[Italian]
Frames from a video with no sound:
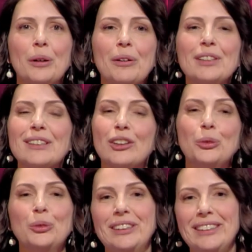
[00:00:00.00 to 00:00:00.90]
questo è
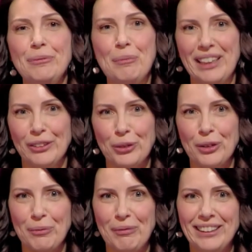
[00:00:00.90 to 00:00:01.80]
stato un team
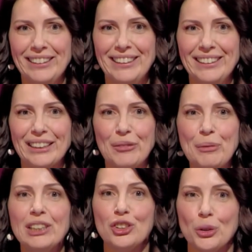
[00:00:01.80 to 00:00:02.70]
enorme di
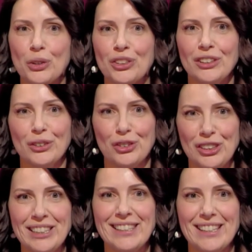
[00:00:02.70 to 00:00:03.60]
3.500
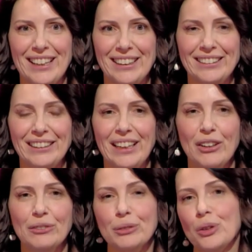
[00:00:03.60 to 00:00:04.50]
scienziati
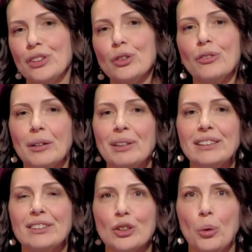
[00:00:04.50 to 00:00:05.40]
e queste sono
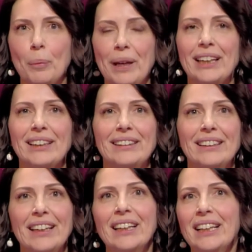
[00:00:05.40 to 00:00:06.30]
veramente
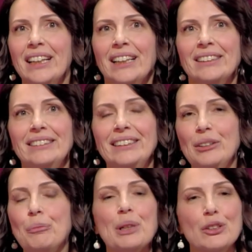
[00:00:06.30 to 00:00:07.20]
scoperte
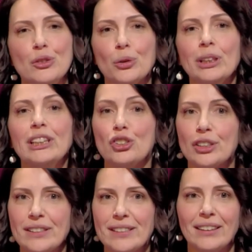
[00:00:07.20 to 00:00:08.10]
di persone, di
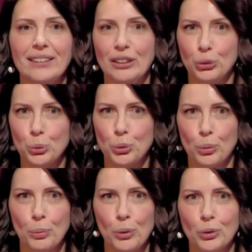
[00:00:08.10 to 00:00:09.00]
scienziati di tutto
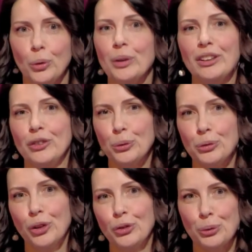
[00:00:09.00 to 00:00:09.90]
il mondo, quindi di
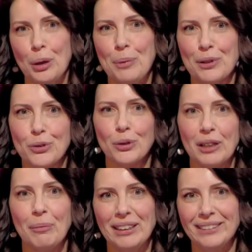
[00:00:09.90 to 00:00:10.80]
un, non di una
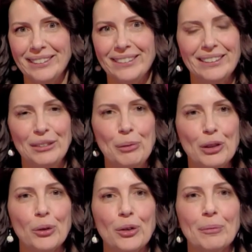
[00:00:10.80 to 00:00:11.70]
persona ma di team
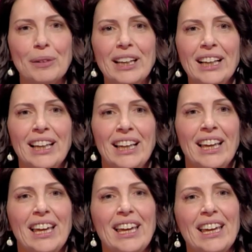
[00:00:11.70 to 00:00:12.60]
enormi.
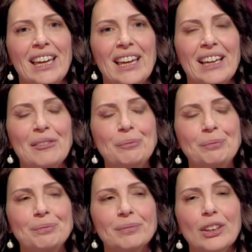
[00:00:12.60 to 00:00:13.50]
E,
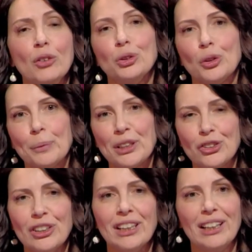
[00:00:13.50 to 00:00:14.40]
ehm, io ho avuto il
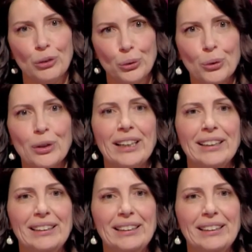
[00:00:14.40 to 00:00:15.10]
piacere e l'onore